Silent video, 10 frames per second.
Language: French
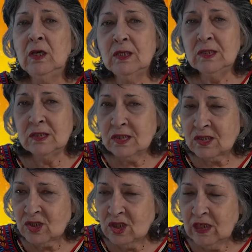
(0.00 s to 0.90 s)
Euh,
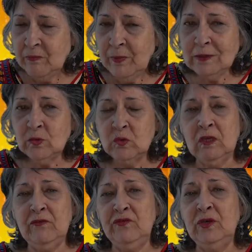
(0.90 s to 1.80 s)
ce n'est pas tout
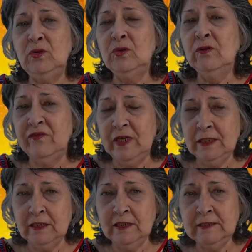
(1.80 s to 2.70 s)
à fait une
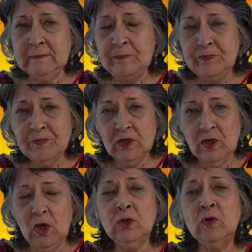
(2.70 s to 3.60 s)
fête
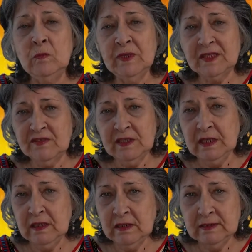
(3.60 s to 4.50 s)
euh,
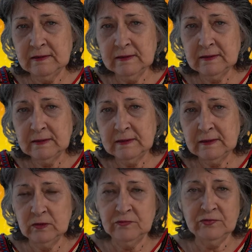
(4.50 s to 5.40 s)
commerciale,
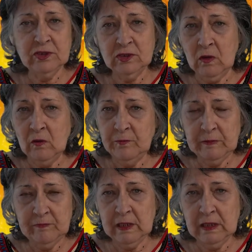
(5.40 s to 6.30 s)
ne vous y
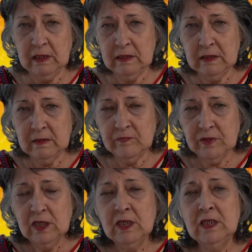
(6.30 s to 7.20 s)
trompez pas.
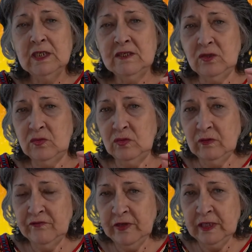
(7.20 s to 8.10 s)
C'est
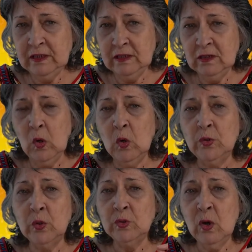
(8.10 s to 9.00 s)
une fête,
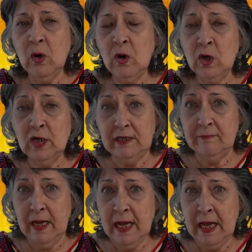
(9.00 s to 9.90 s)
on honore les
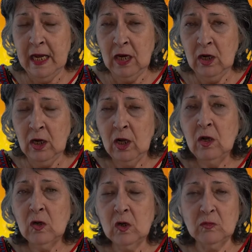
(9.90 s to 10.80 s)
mères,
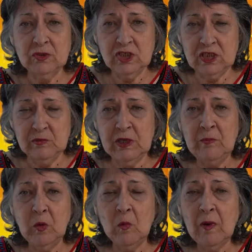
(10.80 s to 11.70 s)
comme on dit c'est bien,
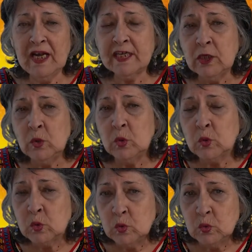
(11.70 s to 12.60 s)
pour marquer le
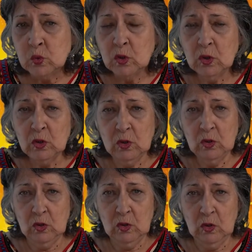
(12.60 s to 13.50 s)
coup,
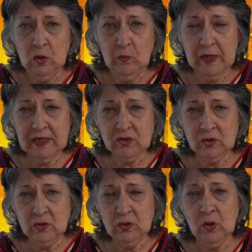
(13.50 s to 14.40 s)
parce
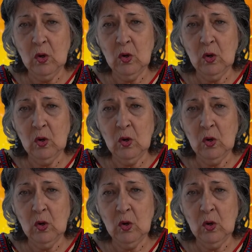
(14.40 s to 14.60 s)
que